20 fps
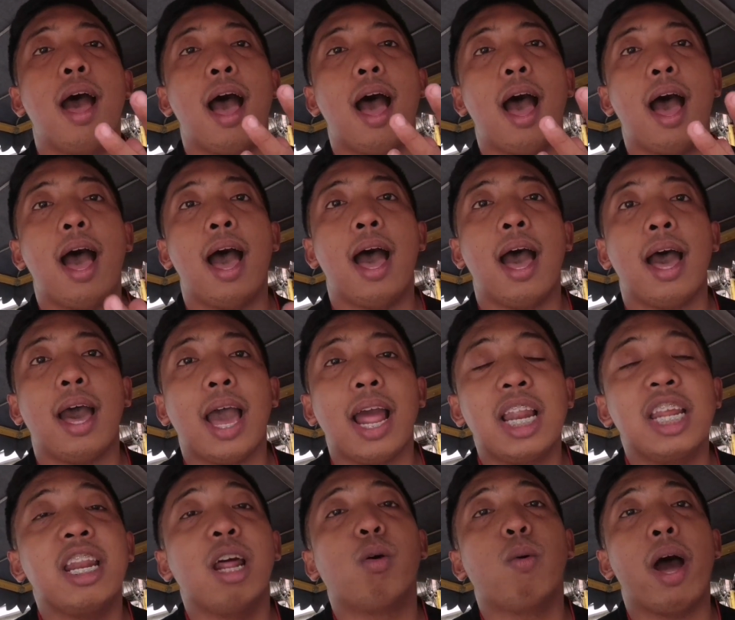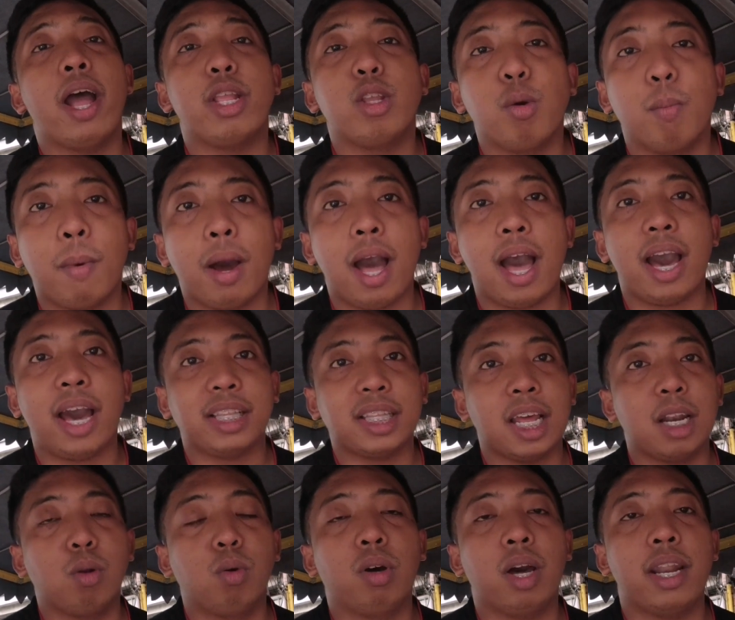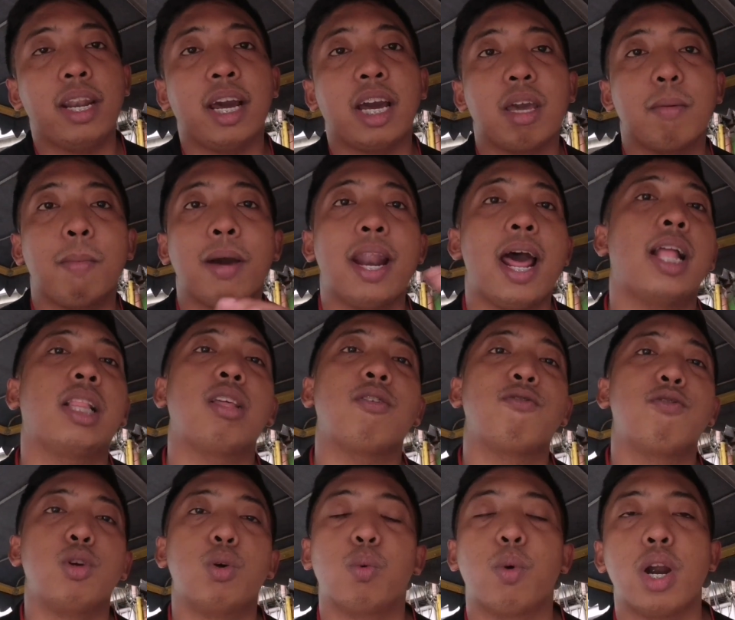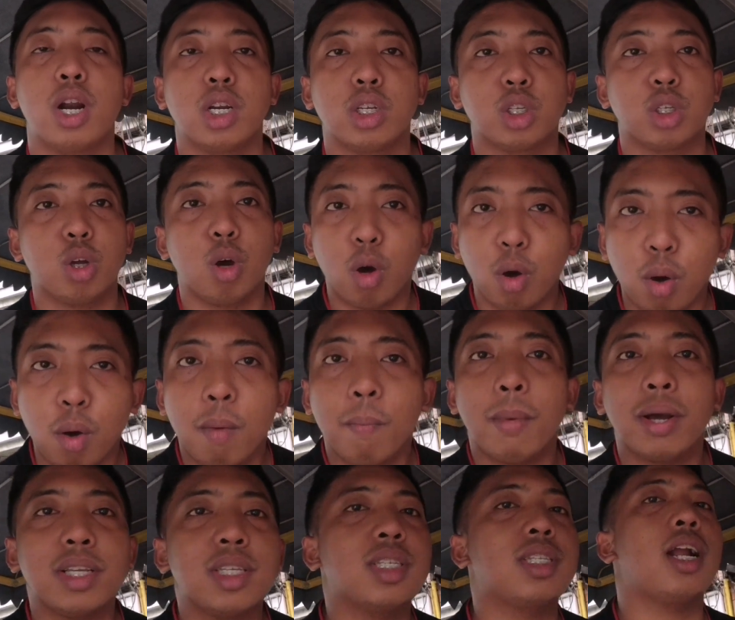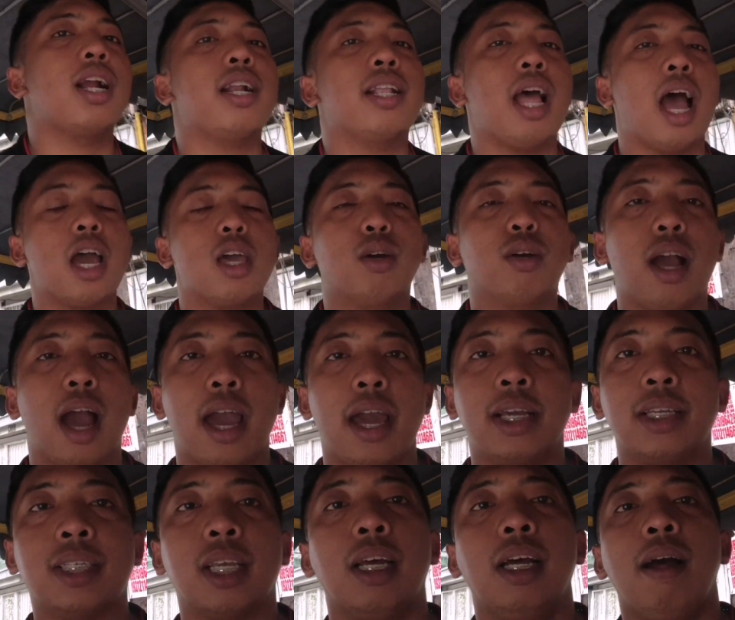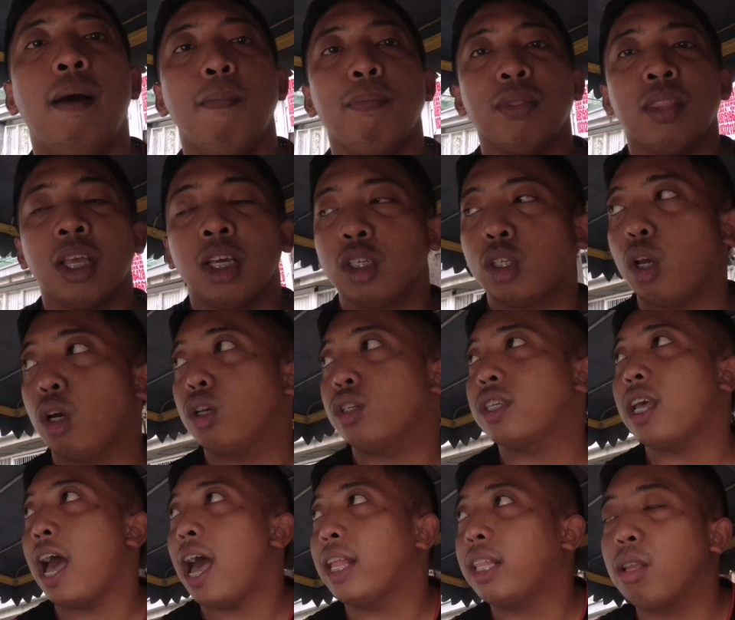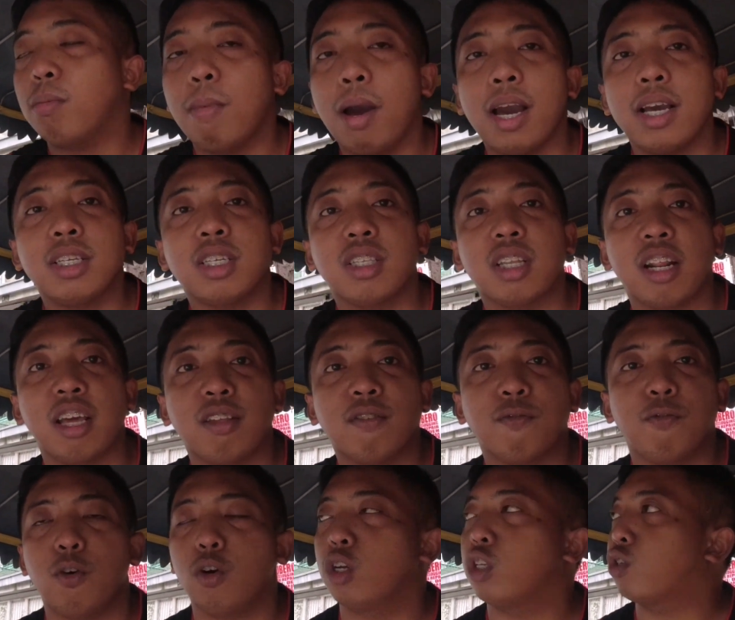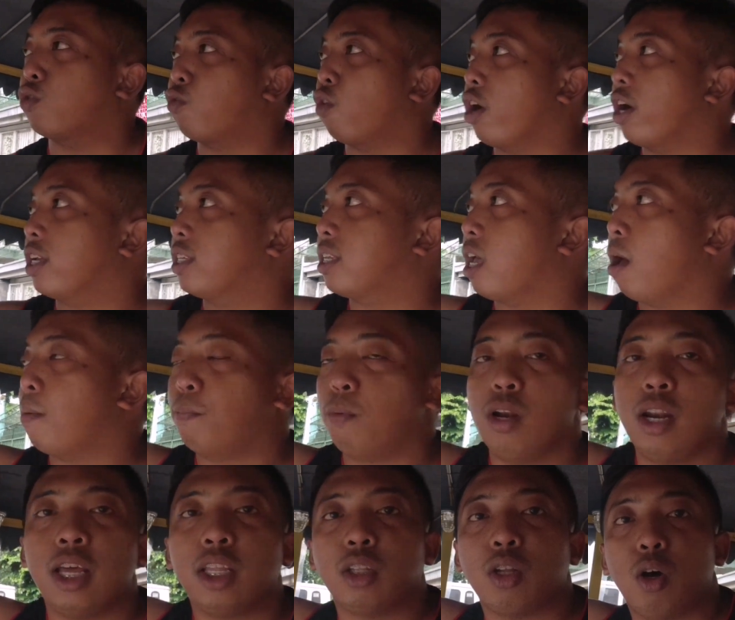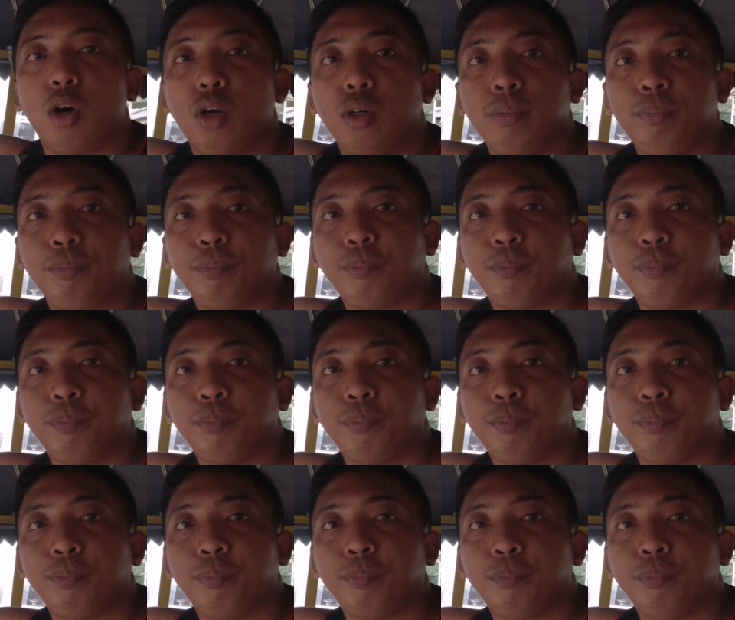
uh, kalinawan yung mga katanungan ng iba nating viewers. So, mag-start tayo guys. So, sa ating mga street foods, for example, ito,